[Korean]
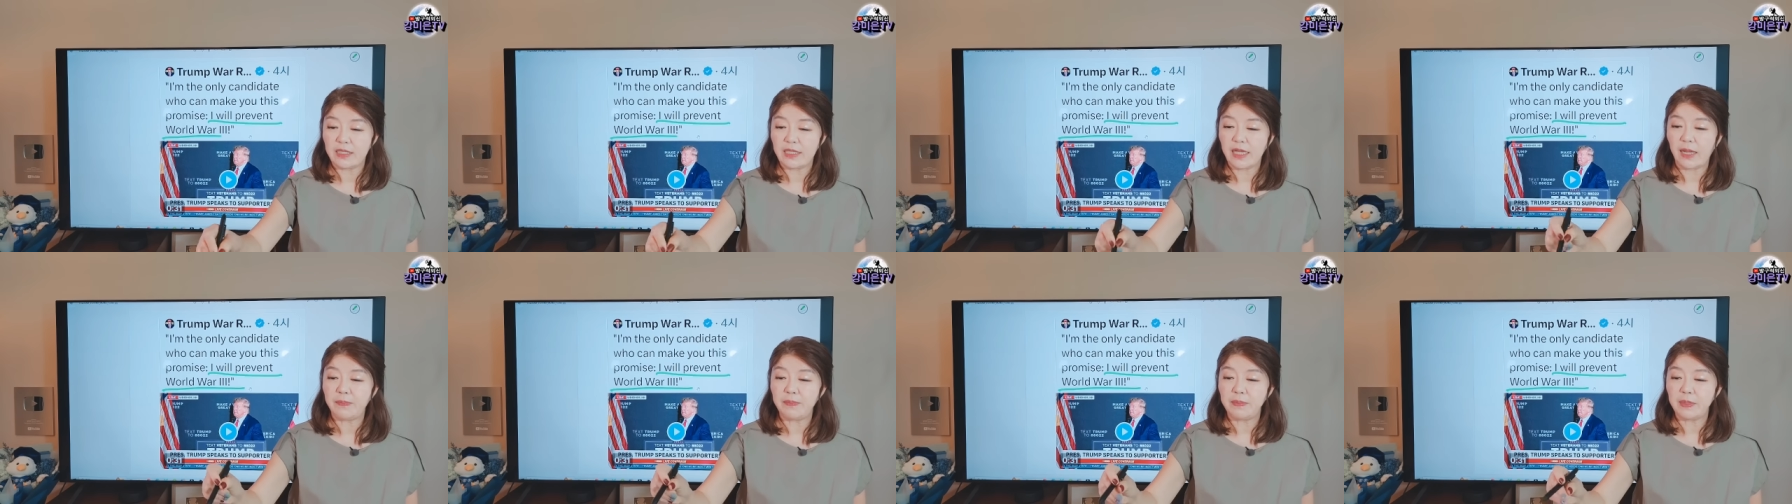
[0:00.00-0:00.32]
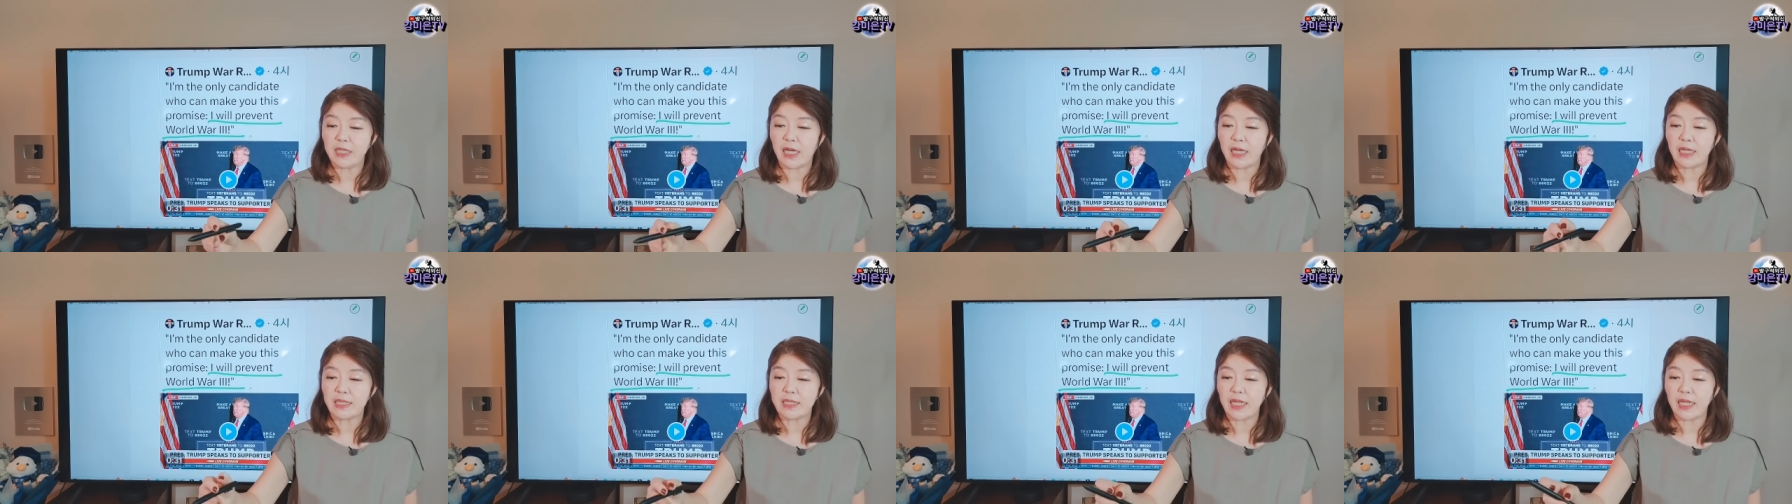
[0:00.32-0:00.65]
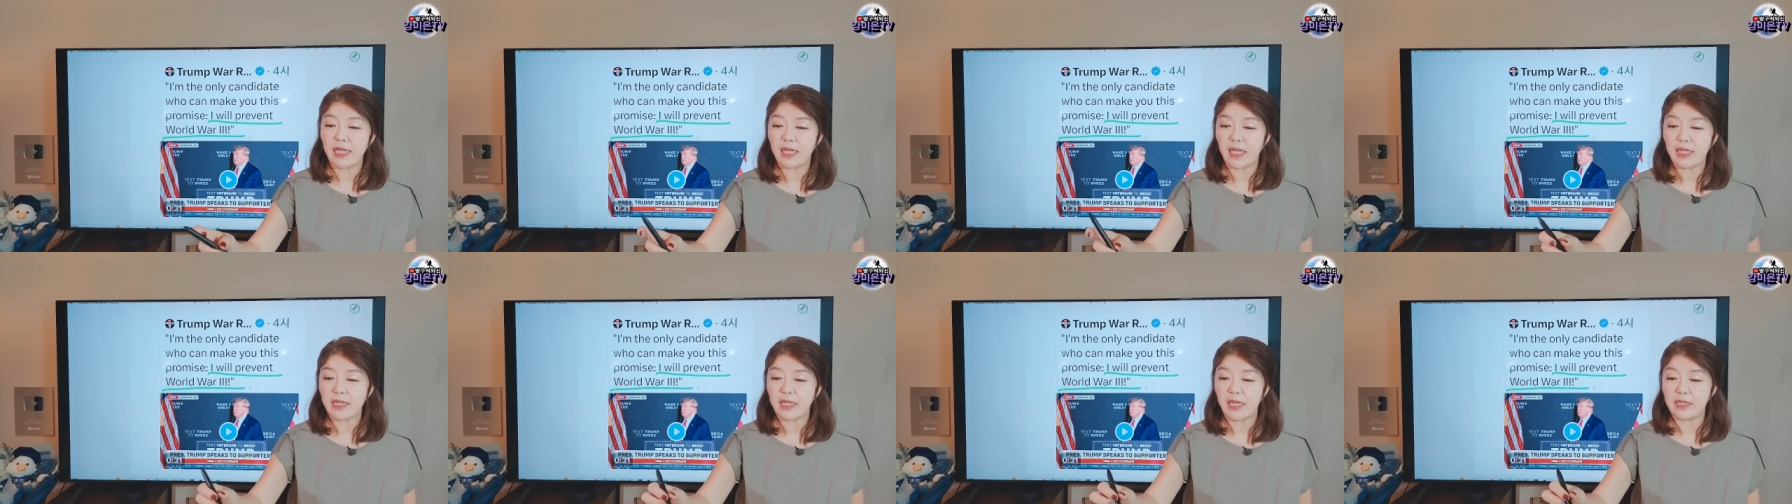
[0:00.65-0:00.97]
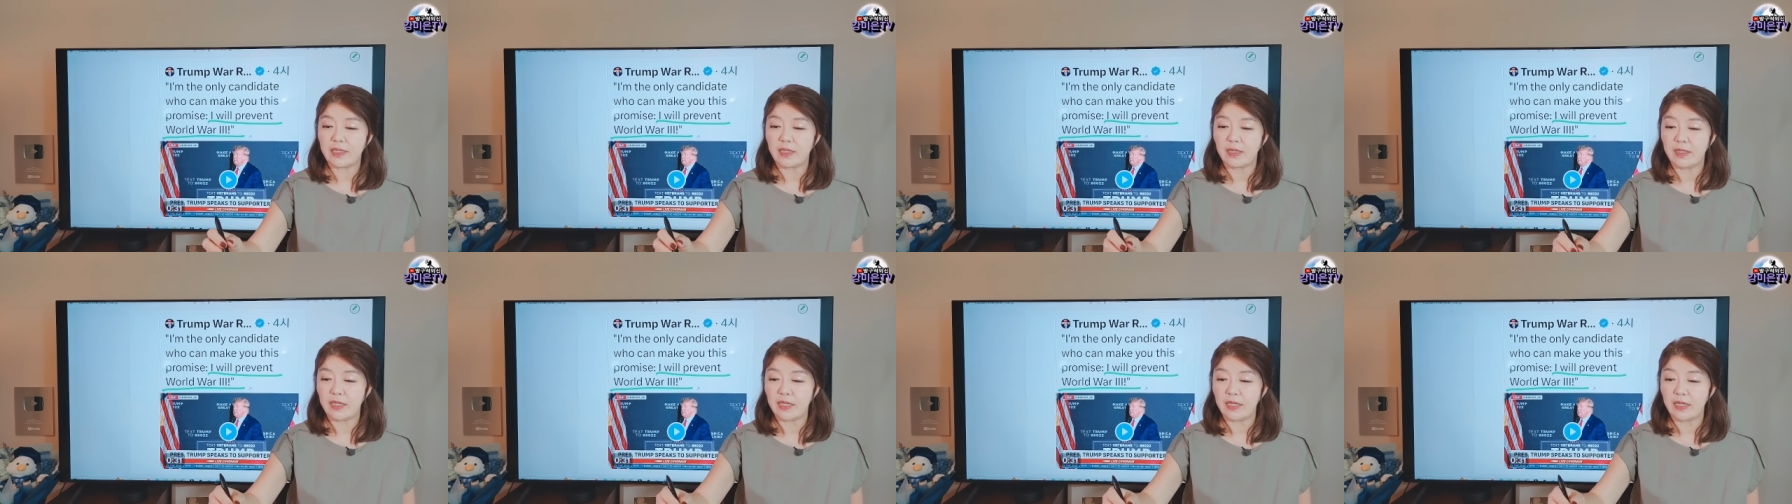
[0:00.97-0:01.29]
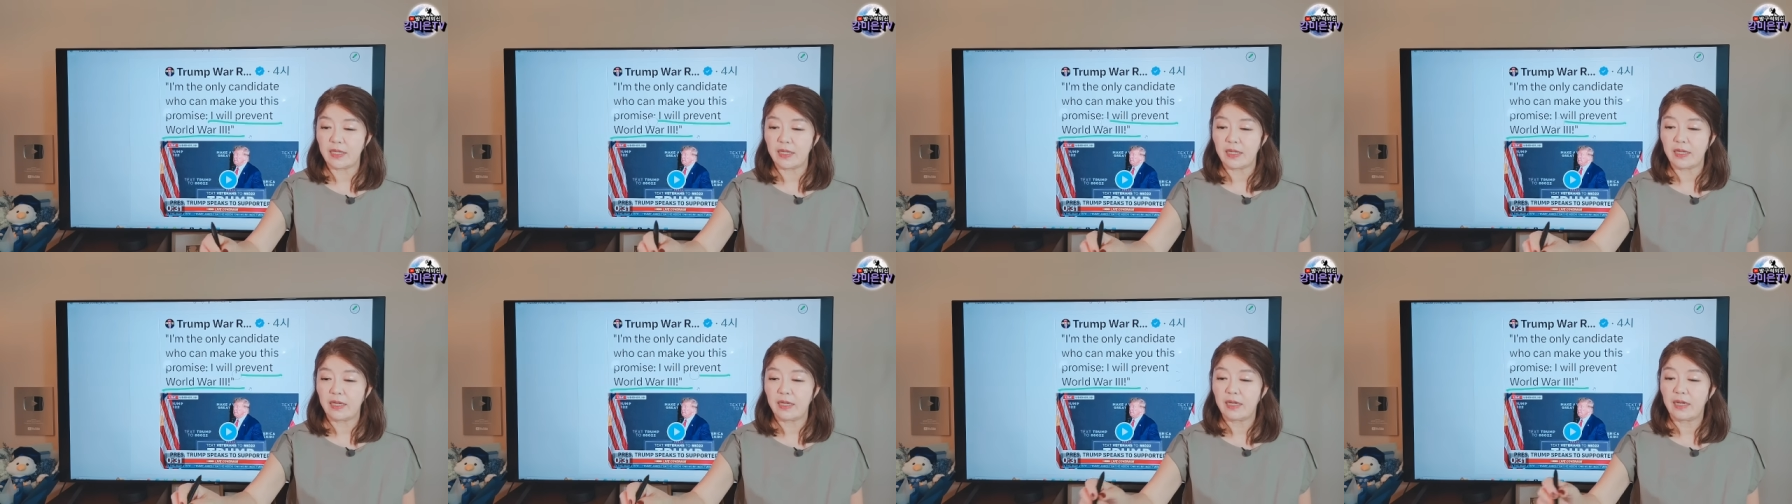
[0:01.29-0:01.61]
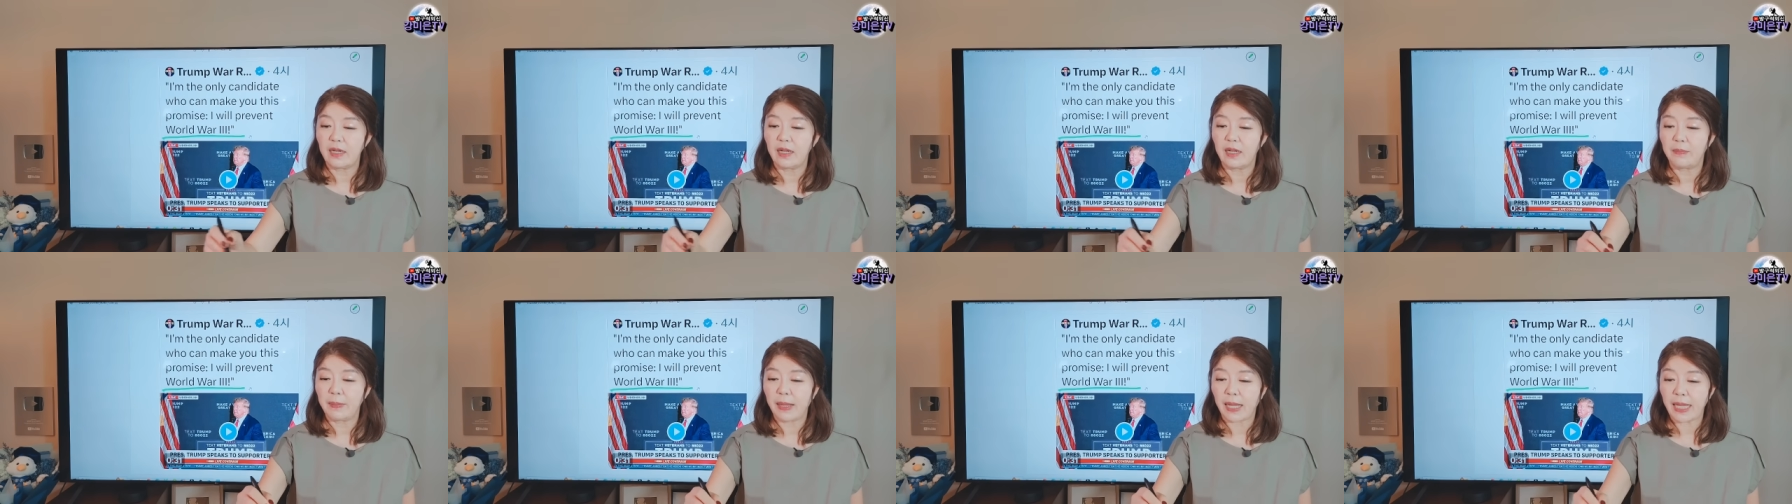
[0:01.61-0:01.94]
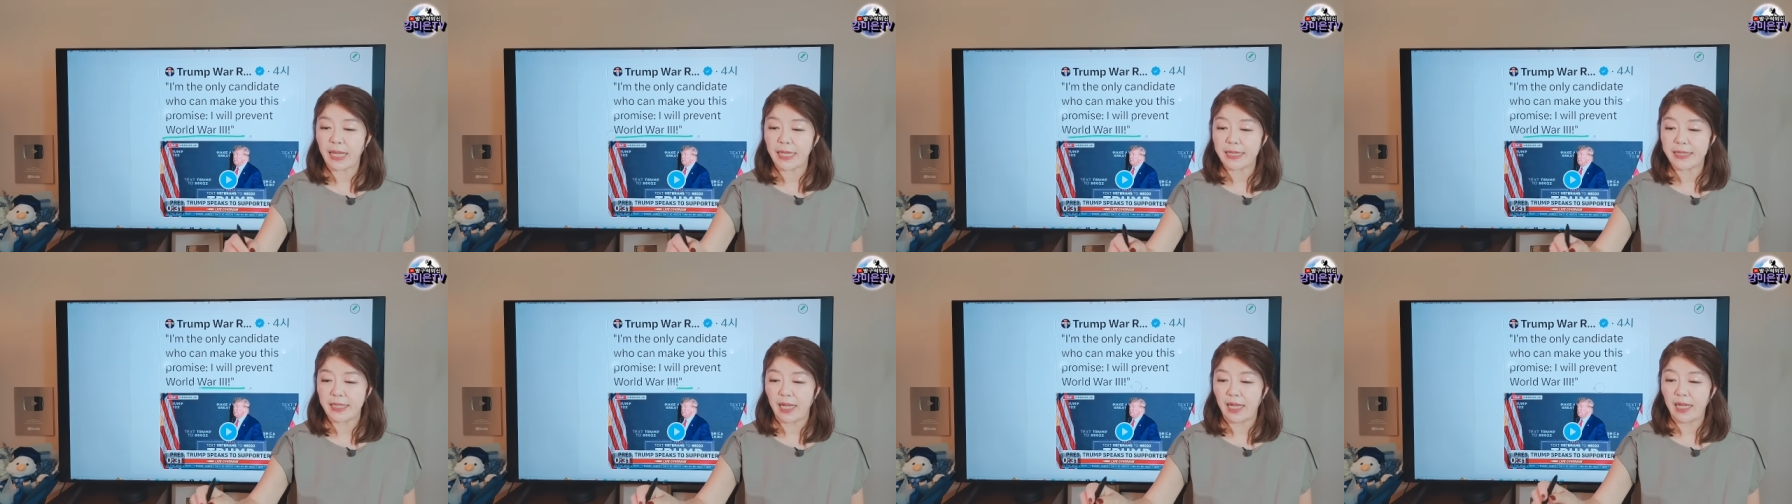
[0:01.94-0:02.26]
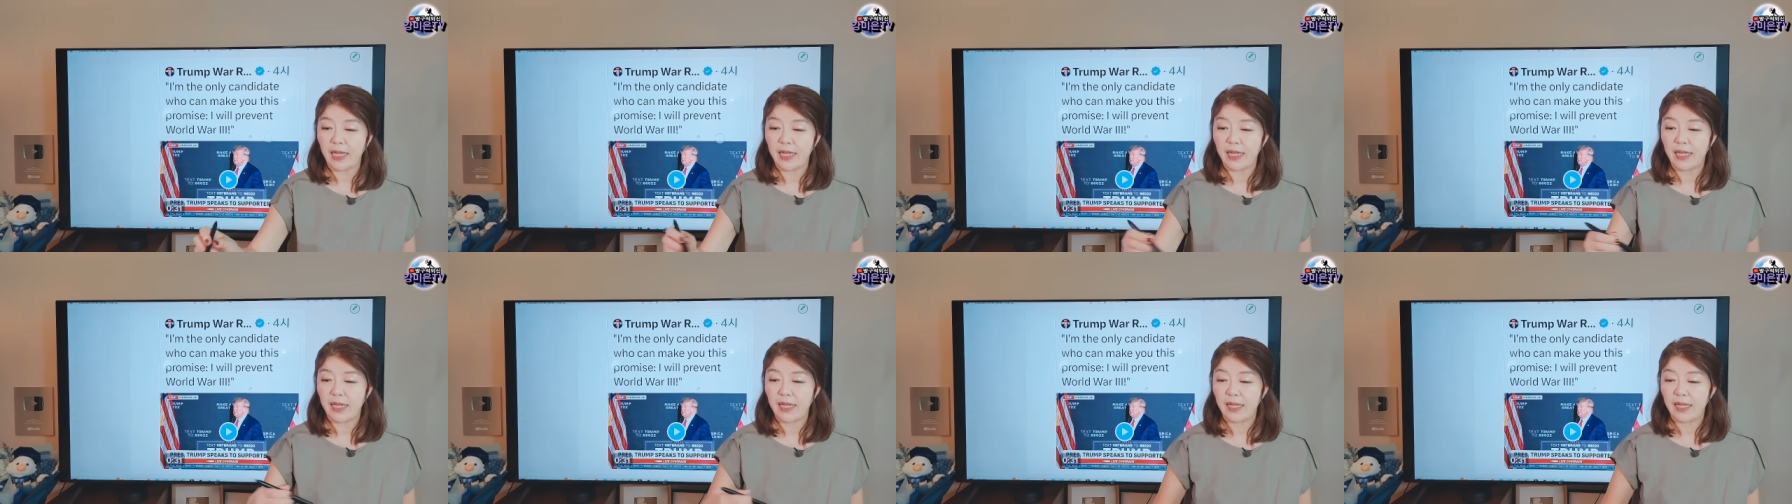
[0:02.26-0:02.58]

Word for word: 3차 세계대전을 막겠다.